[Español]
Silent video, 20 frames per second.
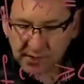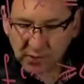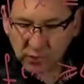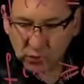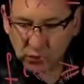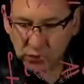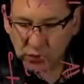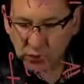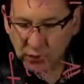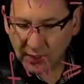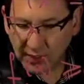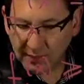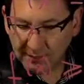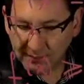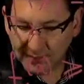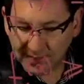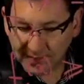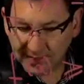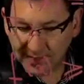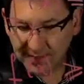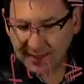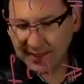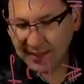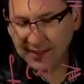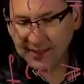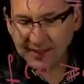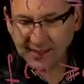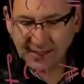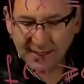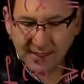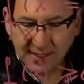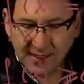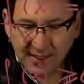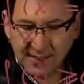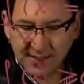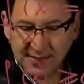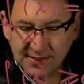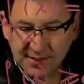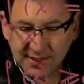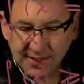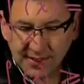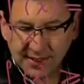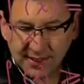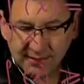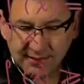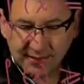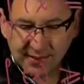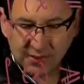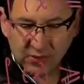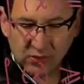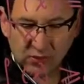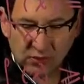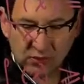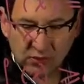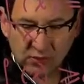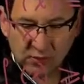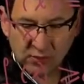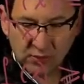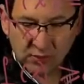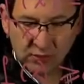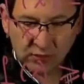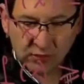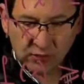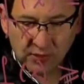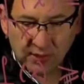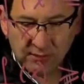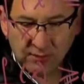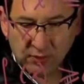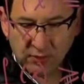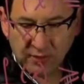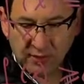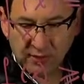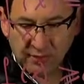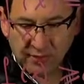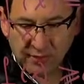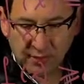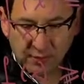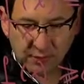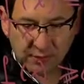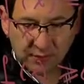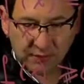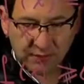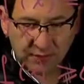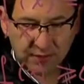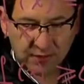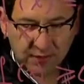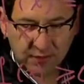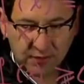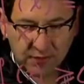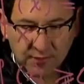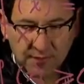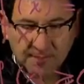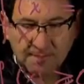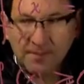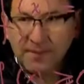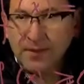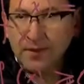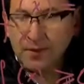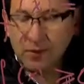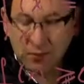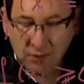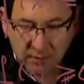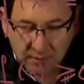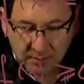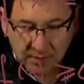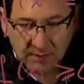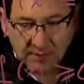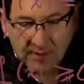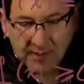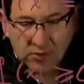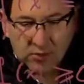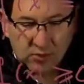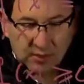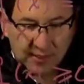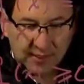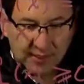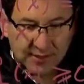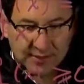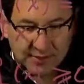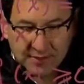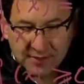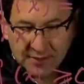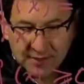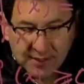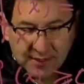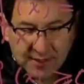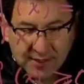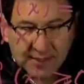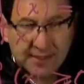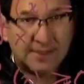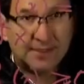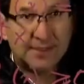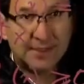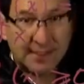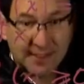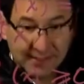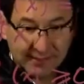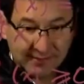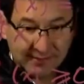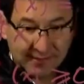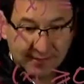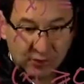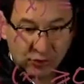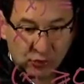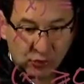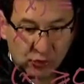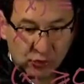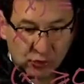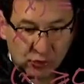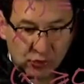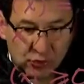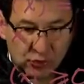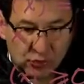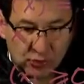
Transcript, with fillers: usualmente esta X tiene que ver con dos tipos de fenómenos físicos. Primero es cantidad de eventos,